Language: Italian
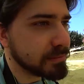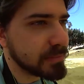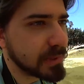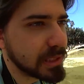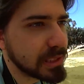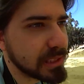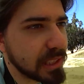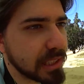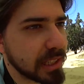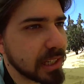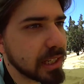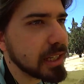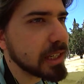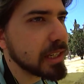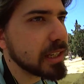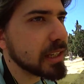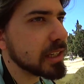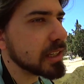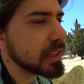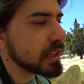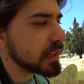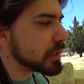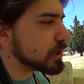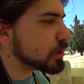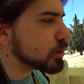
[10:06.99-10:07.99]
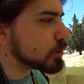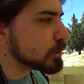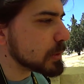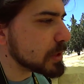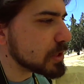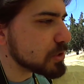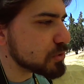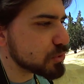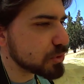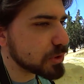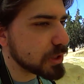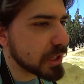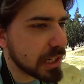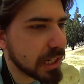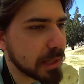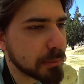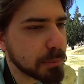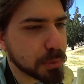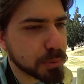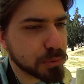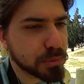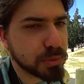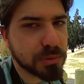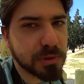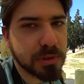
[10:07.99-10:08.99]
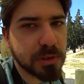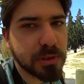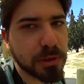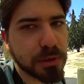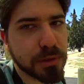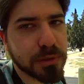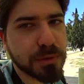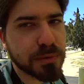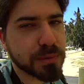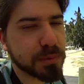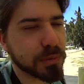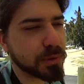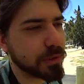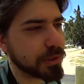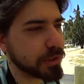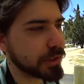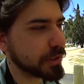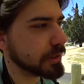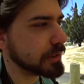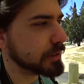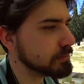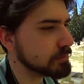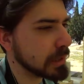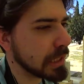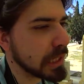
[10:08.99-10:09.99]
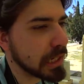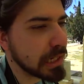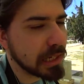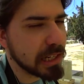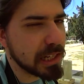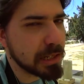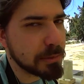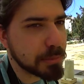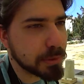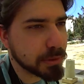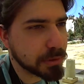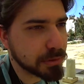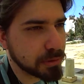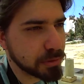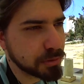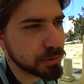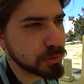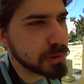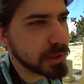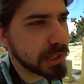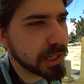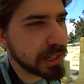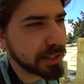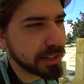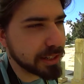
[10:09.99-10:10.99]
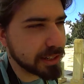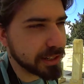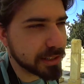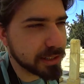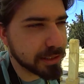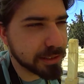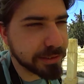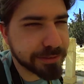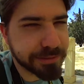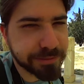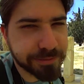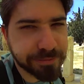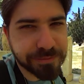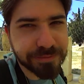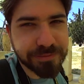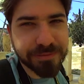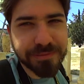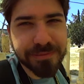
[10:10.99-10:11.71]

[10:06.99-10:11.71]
mi sa che ricomincio da a capo tutti God of War. Magari li porto sul canale.